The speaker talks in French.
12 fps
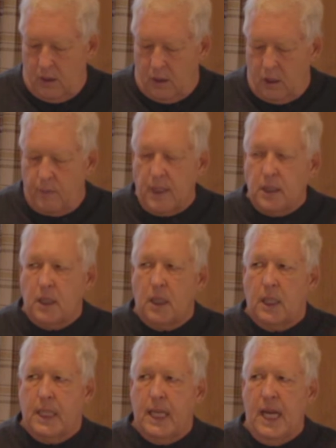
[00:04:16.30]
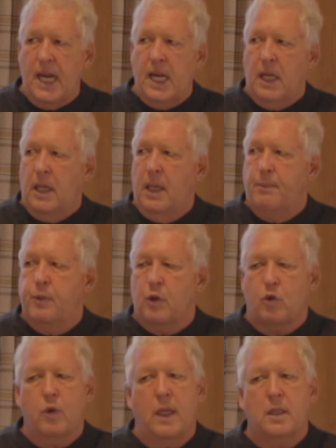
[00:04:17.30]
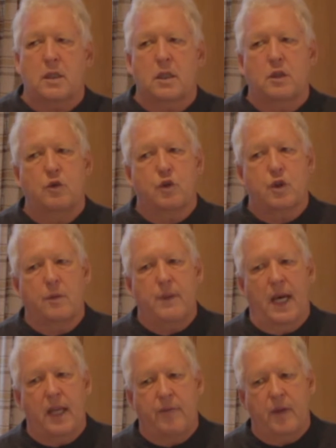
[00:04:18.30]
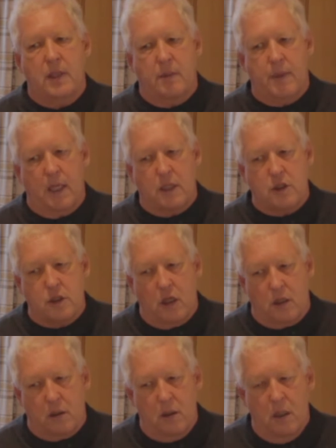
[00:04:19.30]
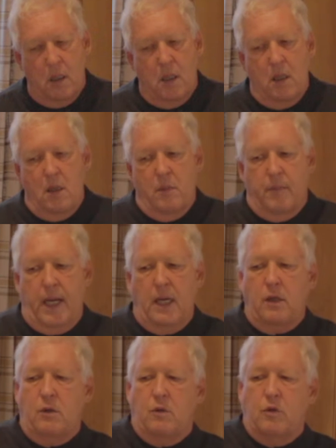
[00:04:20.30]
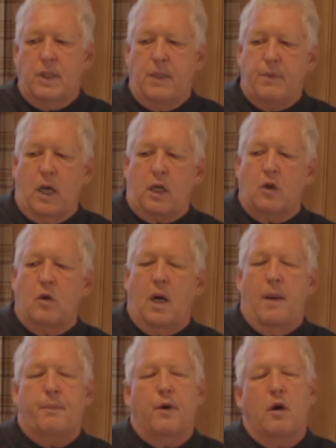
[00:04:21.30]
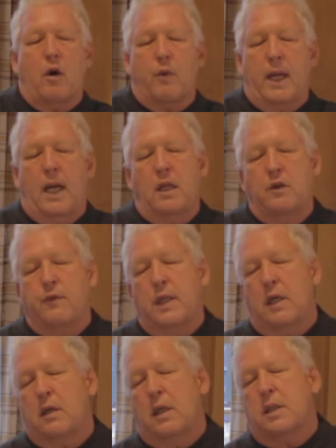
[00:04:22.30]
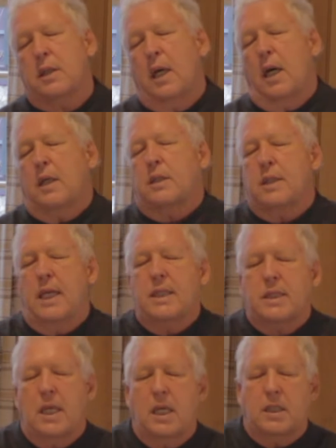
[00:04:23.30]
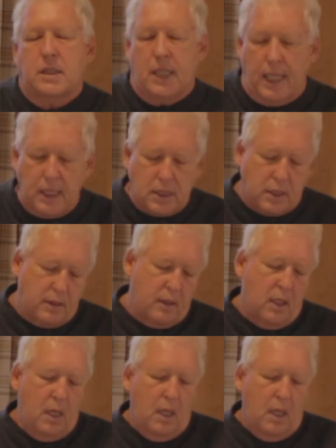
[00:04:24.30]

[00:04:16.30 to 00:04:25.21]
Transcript: comment, quand et pourquoi est-ce que nous sommes arrivés en Amérique du Nord? Bien, nous débarquons à Port-Royal, Nouvelle-Écosse, en 1616.